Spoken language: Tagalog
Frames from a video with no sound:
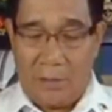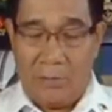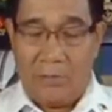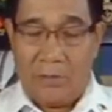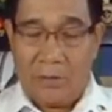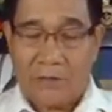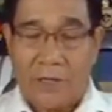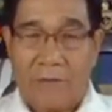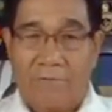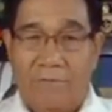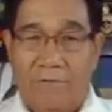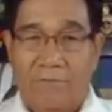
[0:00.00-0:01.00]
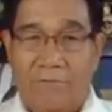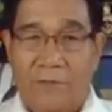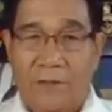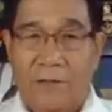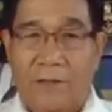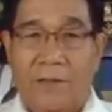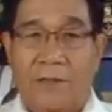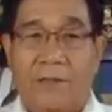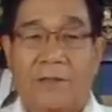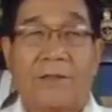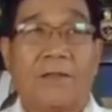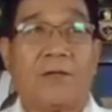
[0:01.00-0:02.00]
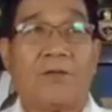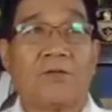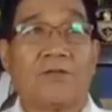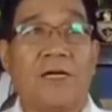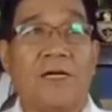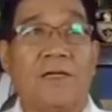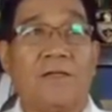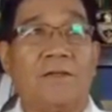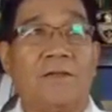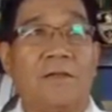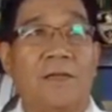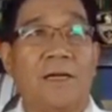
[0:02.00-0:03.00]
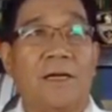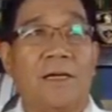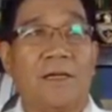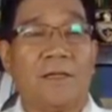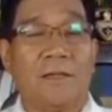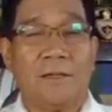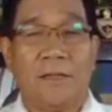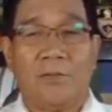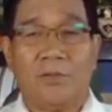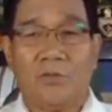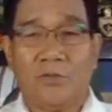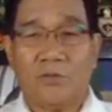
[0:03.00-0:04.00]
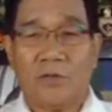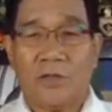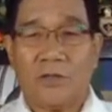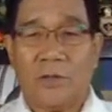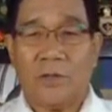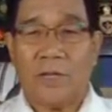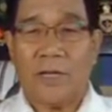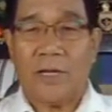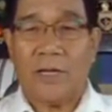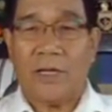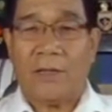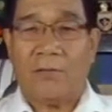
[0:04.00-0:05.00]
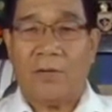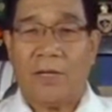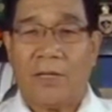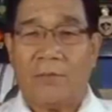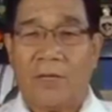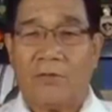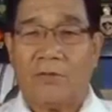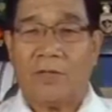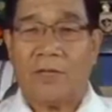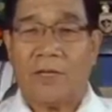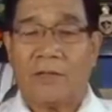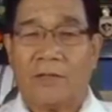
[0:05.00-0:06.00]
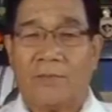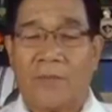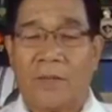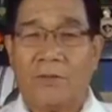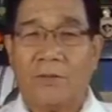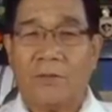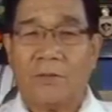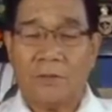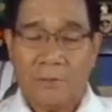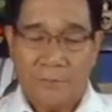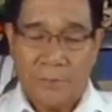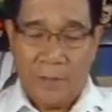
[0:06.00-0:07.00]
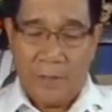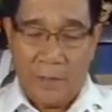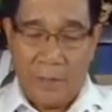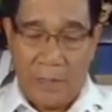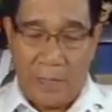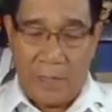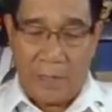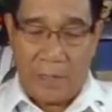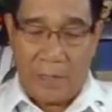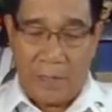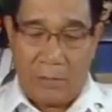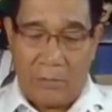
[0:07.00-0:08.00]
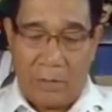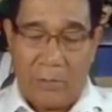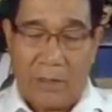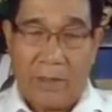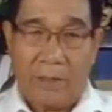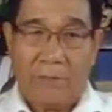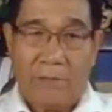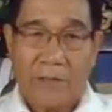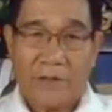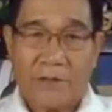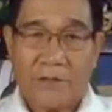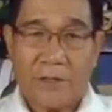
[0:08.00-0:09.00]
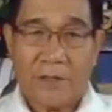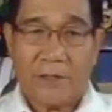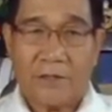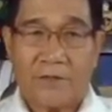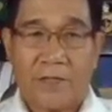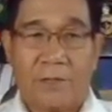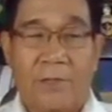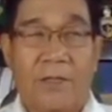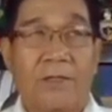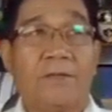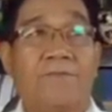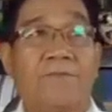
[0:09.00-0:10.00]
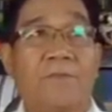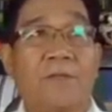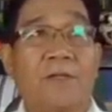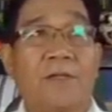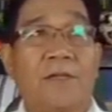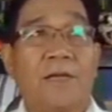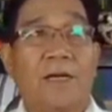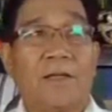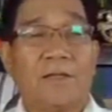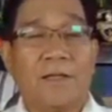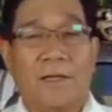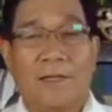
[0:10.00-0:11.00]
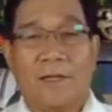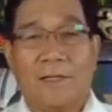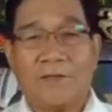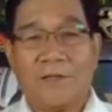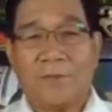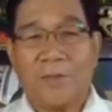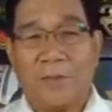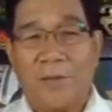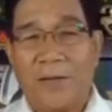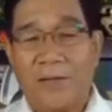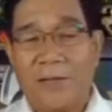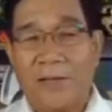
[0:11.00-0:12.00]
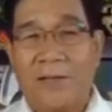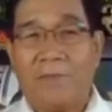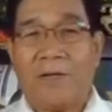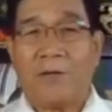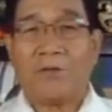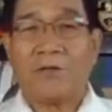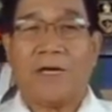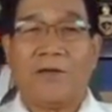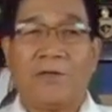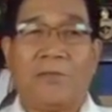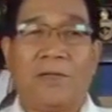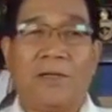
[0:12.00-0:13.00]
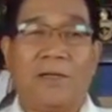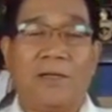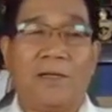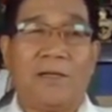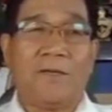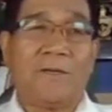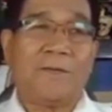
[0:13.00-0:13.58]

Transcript: uh, Communist Armed Conflict uh, na kung saan ang uh, namumuno dito ay ang walang iba kundi ang ating Pangulo. Uh, ako naman ay Vice Chairman at uh, siyempre pa uh, meron tayong mga